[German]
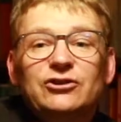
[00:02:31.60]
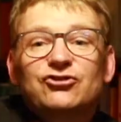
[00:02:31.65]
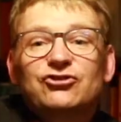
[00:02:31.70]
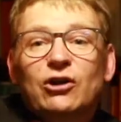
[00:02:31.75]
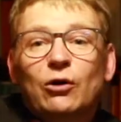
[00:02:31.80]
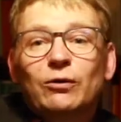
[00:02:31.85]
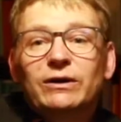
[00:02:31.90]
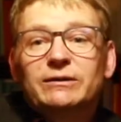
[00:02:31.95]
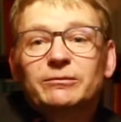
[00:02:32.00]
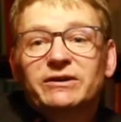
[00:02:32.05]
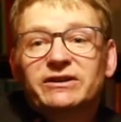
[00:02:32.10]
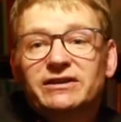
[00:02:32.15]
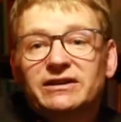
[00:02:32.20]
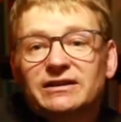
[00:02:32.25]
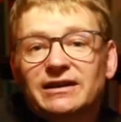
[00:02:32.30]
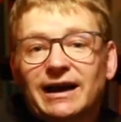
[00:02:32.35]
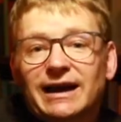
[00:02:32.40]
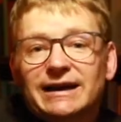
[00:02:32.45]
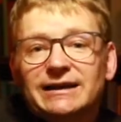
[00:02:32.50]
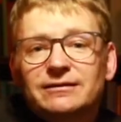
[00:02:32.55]
Ich schaue in mich
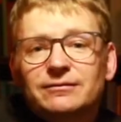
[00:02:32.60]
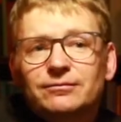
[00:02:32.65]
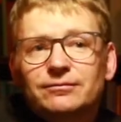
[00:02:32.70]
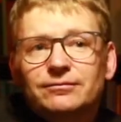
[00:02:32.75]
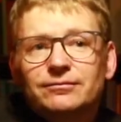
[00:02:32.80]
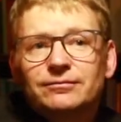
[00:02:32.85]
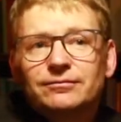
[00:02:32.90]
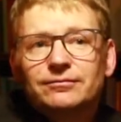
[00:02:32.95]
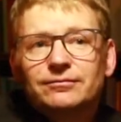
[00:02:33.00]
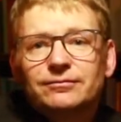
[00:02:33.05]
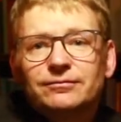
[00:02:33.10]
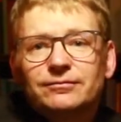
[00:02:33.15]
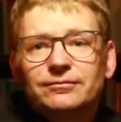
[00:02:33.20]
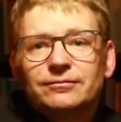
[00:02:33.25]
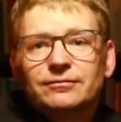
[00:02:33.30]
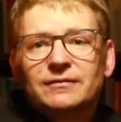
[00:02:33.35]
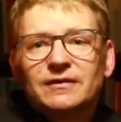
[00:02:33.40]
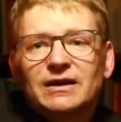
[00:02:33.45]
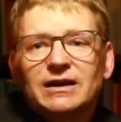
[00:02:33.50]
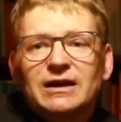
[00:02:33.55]
hinein,
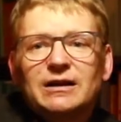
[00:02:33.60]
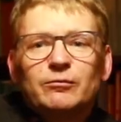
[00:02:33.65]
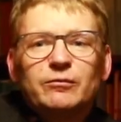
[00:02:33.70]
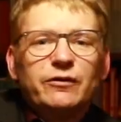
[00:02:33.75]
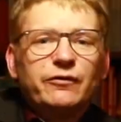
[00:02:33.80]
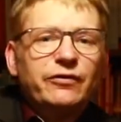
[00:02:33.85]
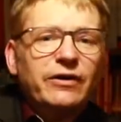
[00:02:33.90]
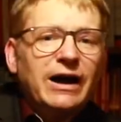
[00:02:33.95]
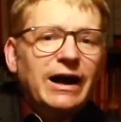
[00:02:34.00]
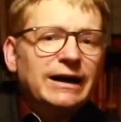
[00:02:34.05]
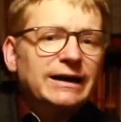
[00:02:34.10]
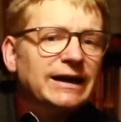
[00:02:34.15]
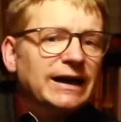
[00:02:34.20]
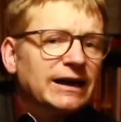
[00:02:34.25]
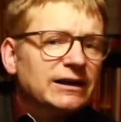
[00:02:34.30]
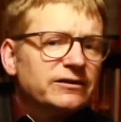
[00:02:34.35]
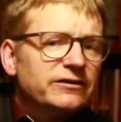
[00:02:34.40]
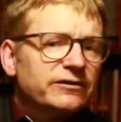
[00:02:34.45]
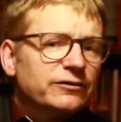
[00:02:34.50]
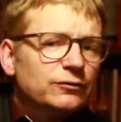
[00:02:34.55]

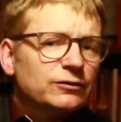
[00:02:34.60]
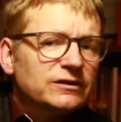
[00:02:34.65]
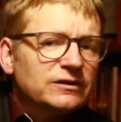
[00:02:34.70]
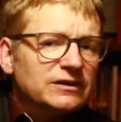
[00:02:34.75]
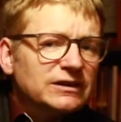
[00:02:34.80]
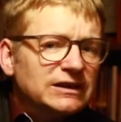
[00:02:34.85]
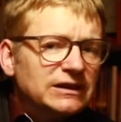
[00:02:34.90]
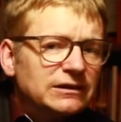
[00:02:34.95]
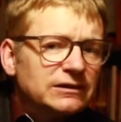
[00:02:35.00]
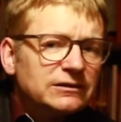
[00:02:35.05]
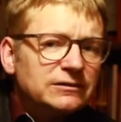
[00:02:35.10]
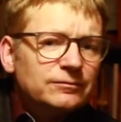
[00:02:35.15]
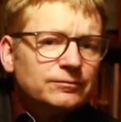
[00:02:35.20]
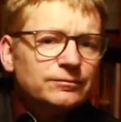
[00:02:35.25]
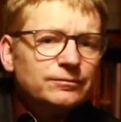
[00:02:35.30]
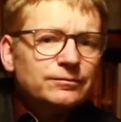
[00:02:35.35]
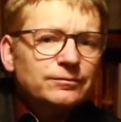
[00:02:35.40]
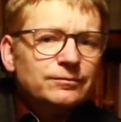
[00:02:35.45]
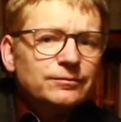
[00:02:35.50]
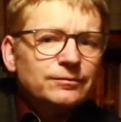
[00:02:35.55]
befrage Herz und
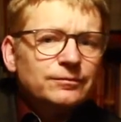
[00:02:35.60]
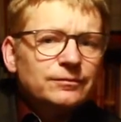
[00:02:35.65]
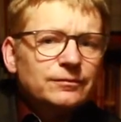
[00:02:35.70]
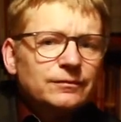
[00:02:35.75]
Nieren